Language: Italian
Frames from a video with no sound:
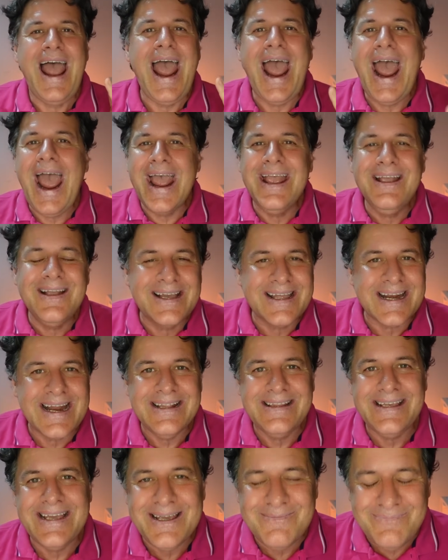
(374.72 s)
È
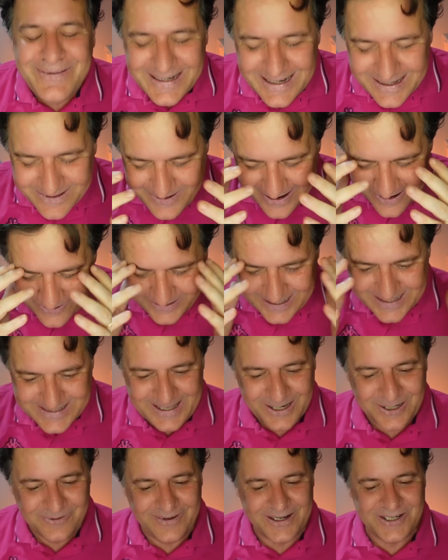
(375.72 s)
incredibile quello che
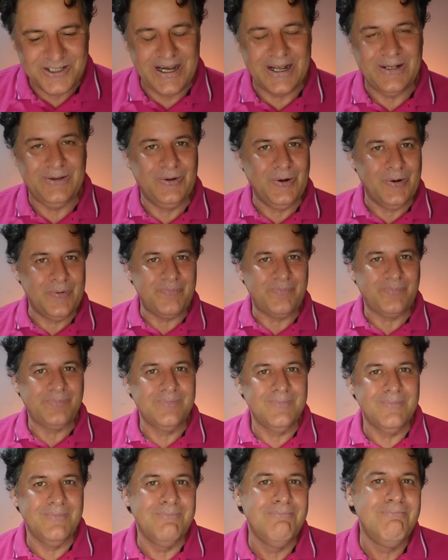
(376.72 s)
stanno facendo,
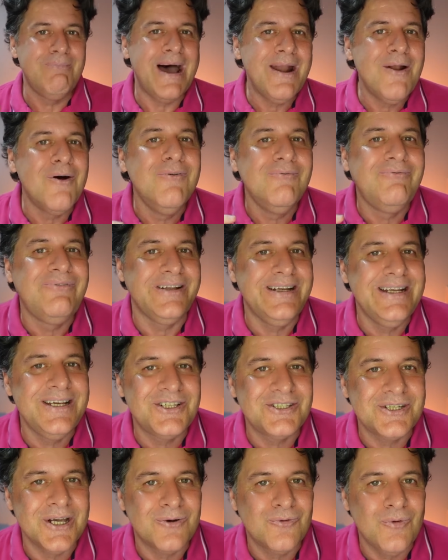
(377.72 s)
ma non
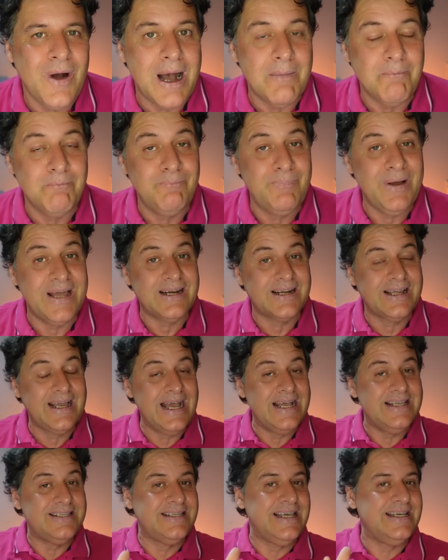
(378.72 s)
finisce qua
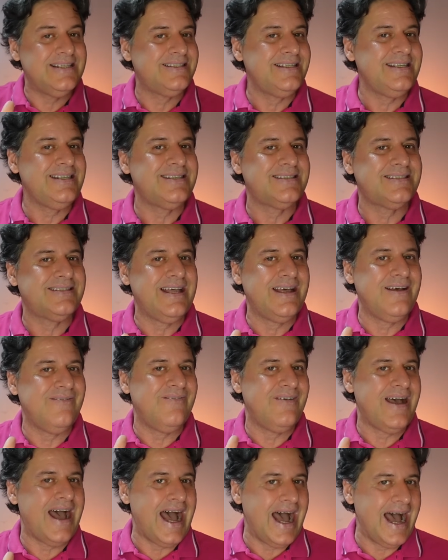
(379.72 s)
perché se
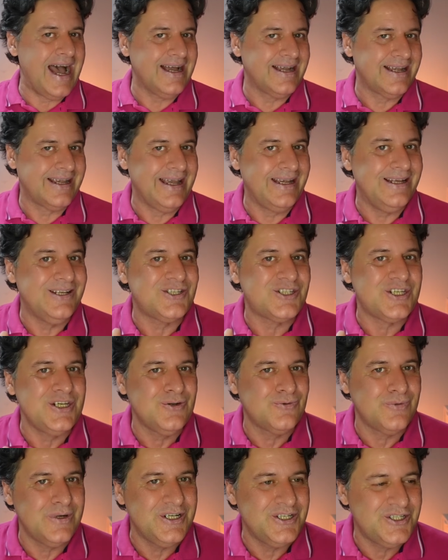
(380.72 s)
esiste anche il
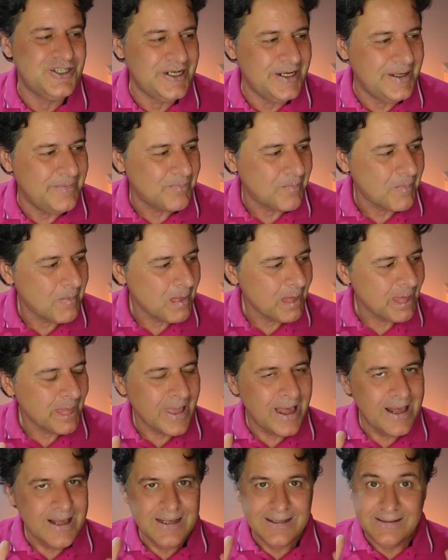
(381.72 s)
5G
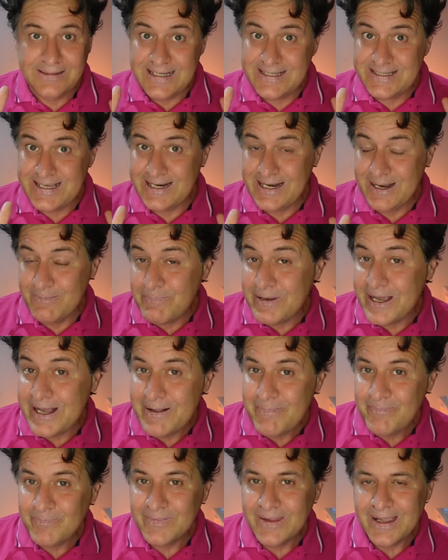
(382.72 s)
di serie
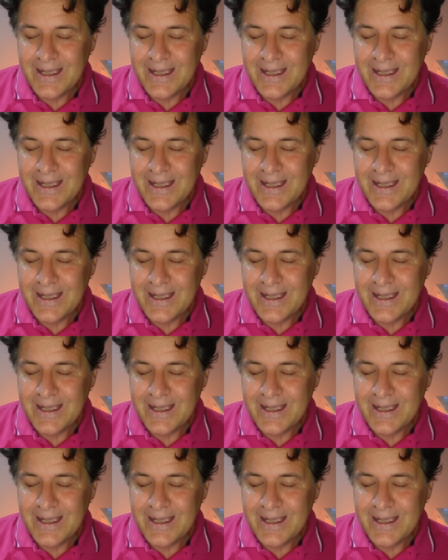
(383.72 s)
B,